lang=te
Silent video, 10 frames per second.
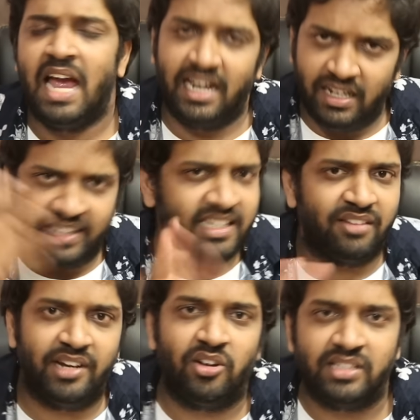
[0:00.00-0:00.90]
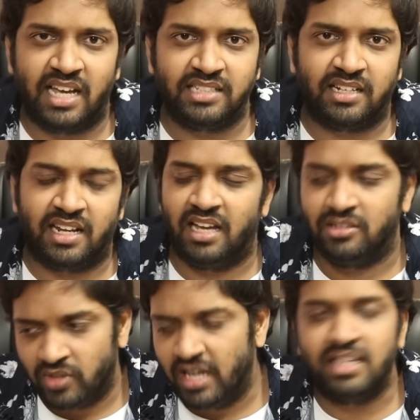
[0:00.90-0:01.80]
అండ్ వెంటనే వీడియో చేస్తున్నా
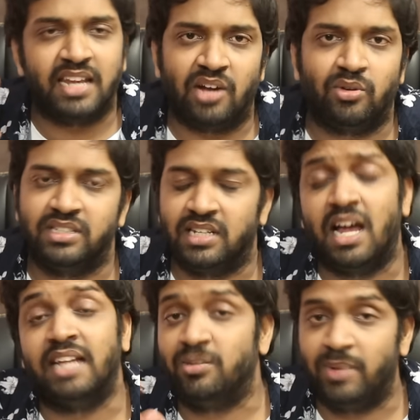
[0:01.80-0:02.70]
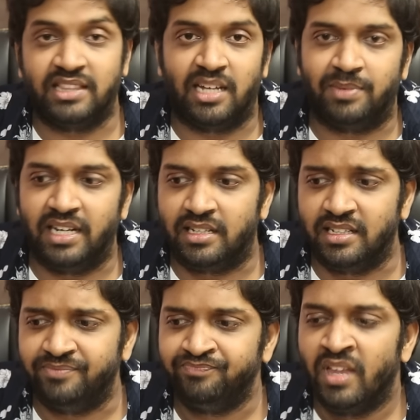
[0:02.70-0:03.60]
సో ఇది నాకు వచ్చిన అతిపెద్ద అప్డేట్
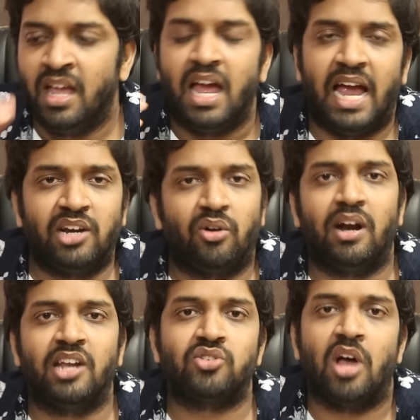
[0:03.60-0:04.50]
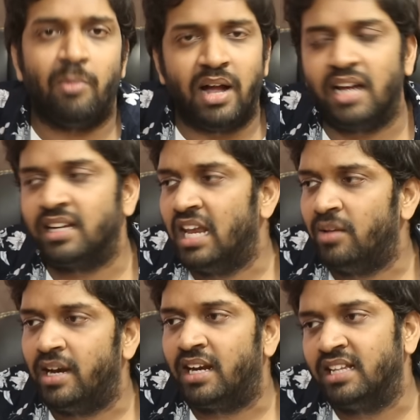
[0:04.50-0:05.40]
అండ్ ఒకవేళ షోభా కనుక
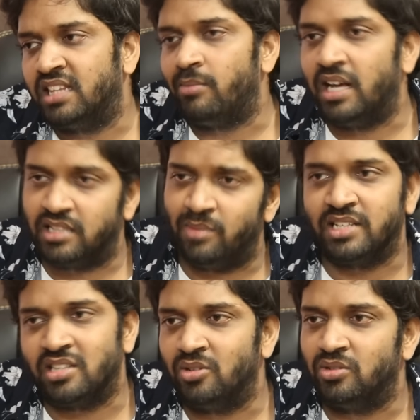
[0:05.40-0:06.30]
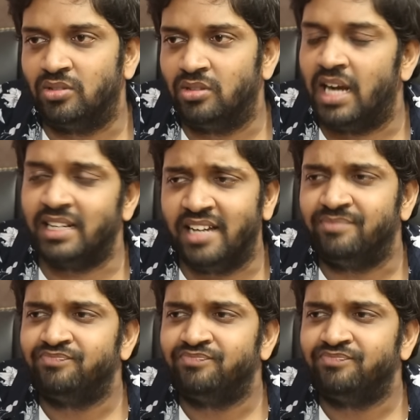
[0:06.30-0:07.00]
ఎలిమినేట్ అయితే మాత్రం అసలు అంటే